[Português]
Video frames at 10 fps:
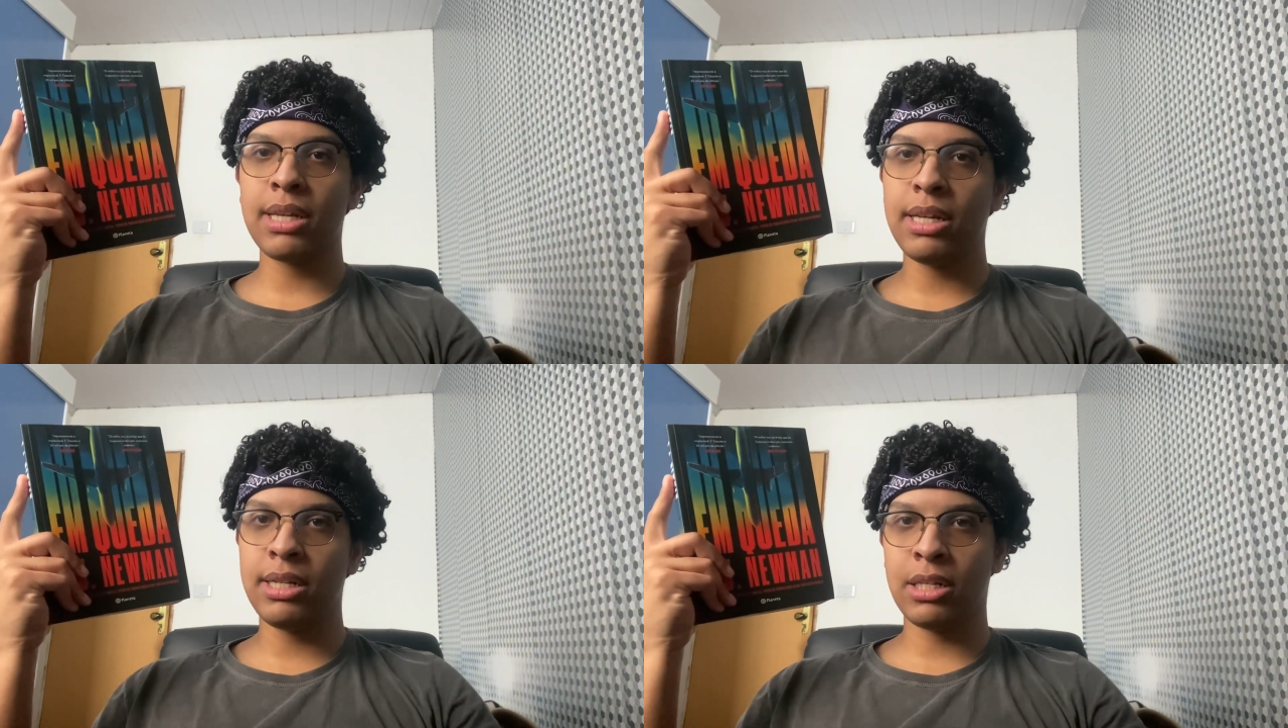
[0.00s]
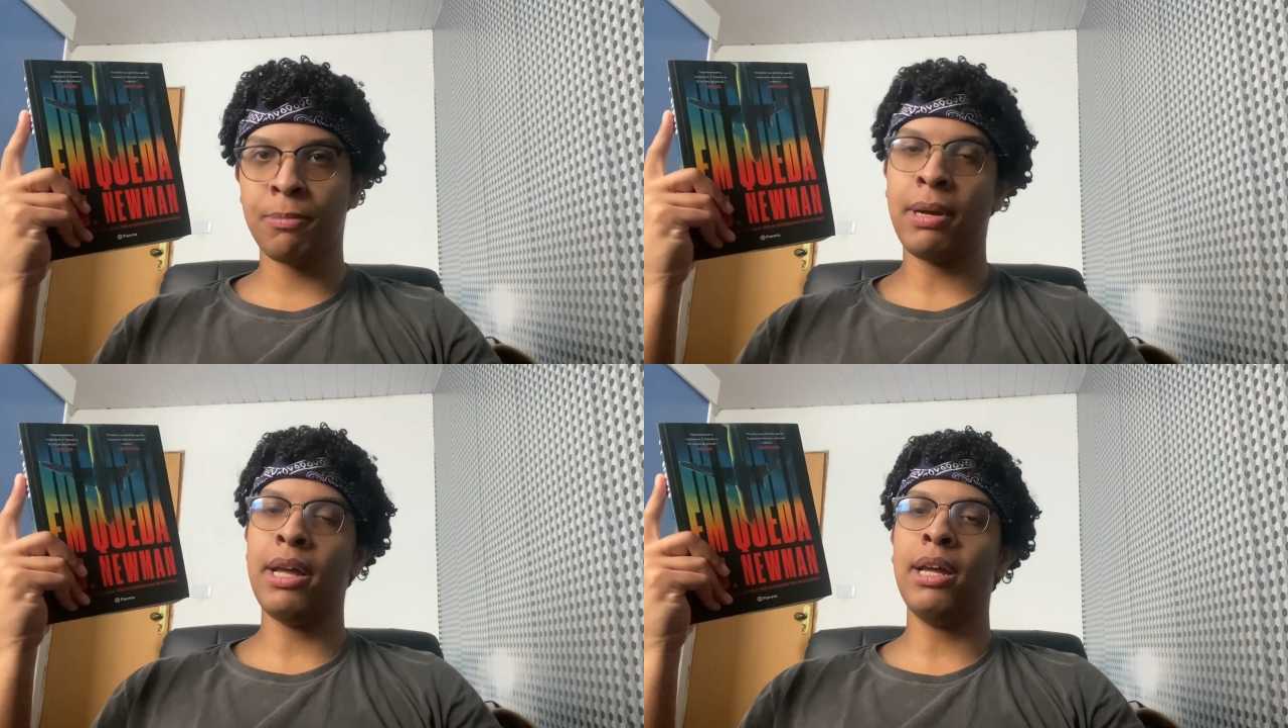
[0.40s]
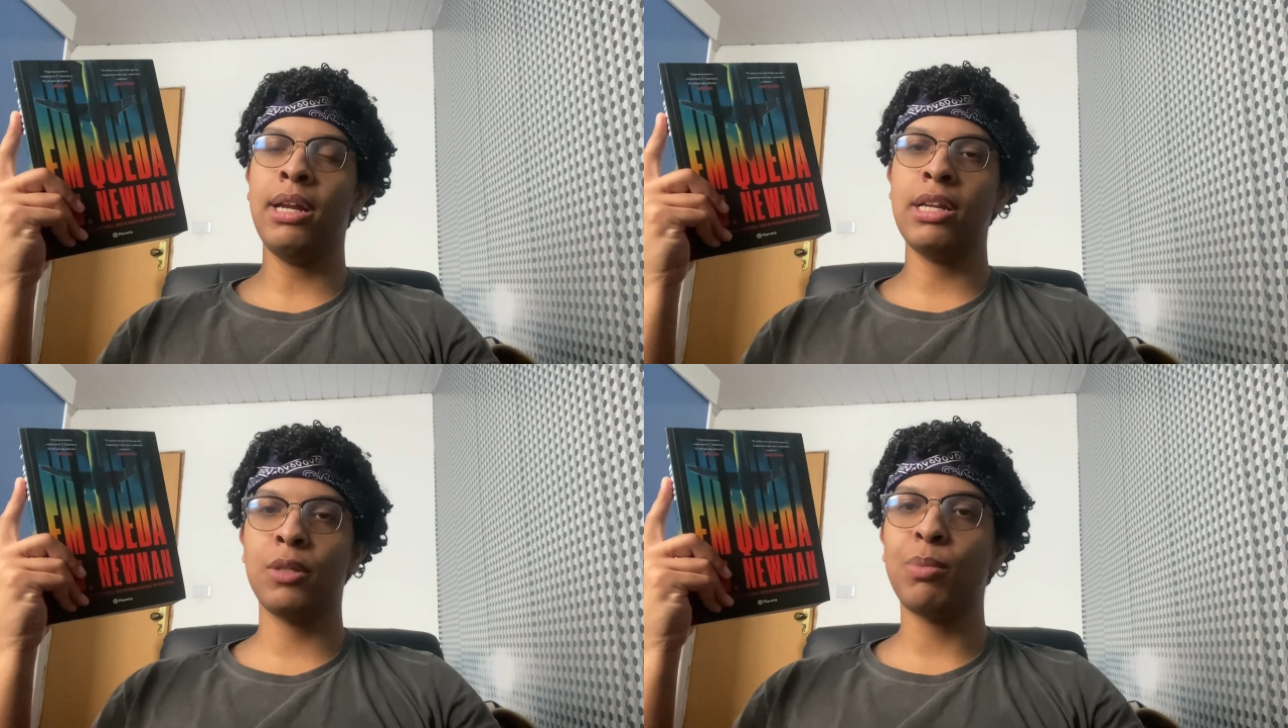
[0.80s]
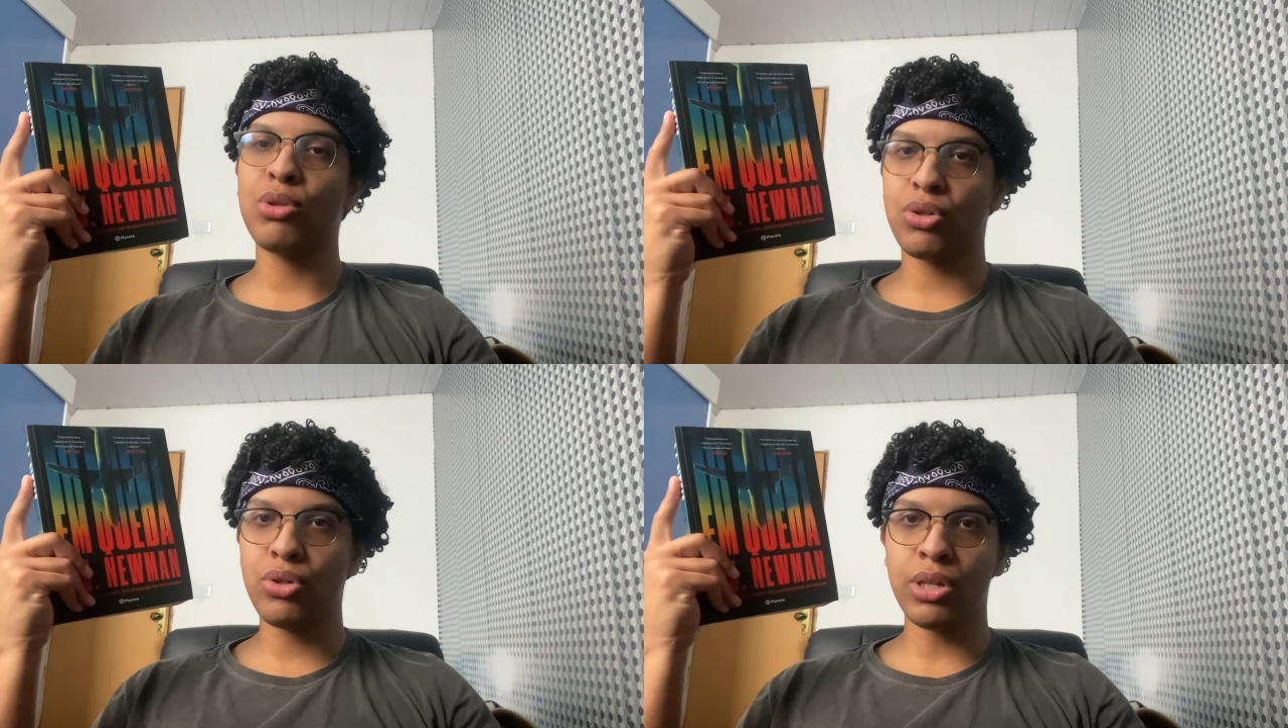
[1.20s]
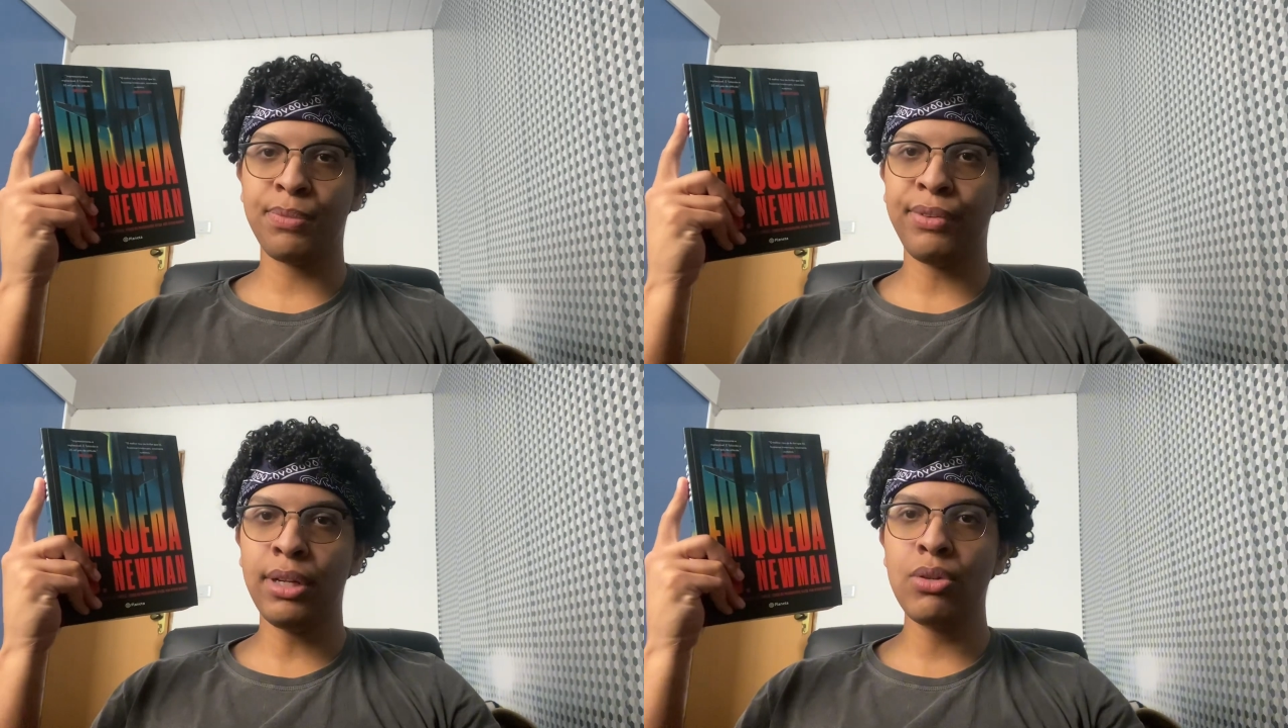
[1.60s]
queridas para ele, a esposa e os dois
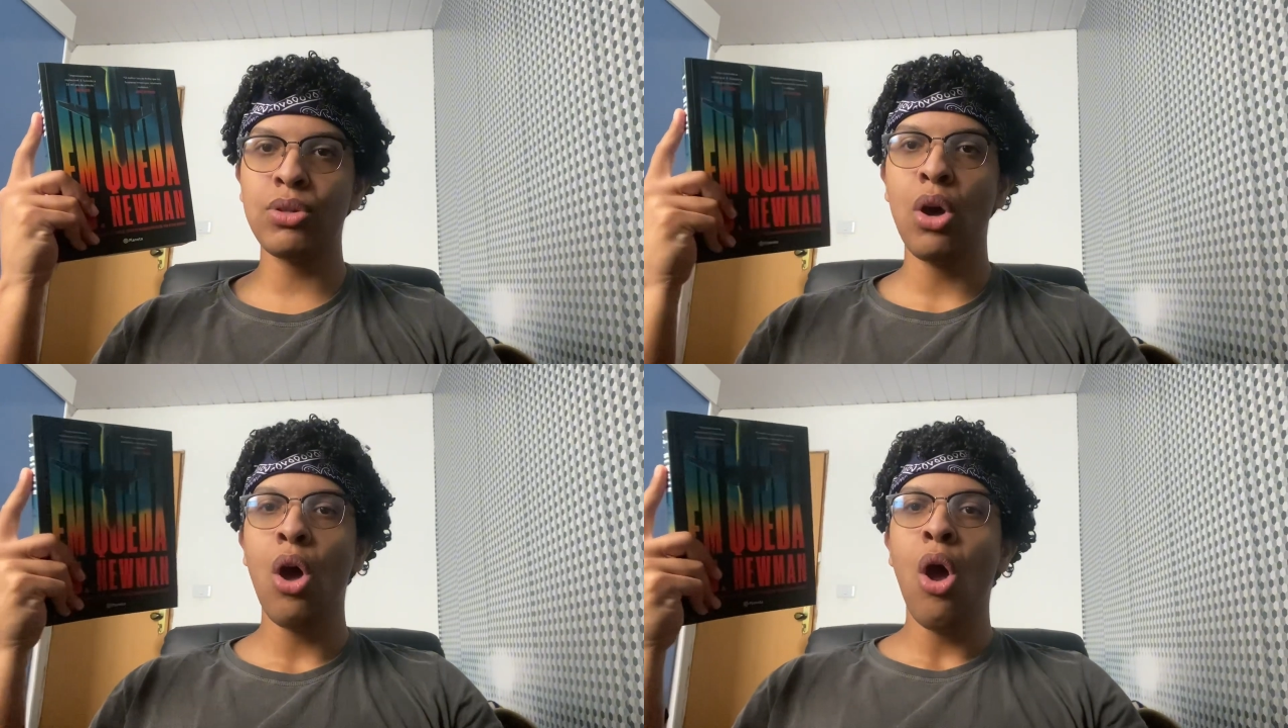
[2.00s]
filhos,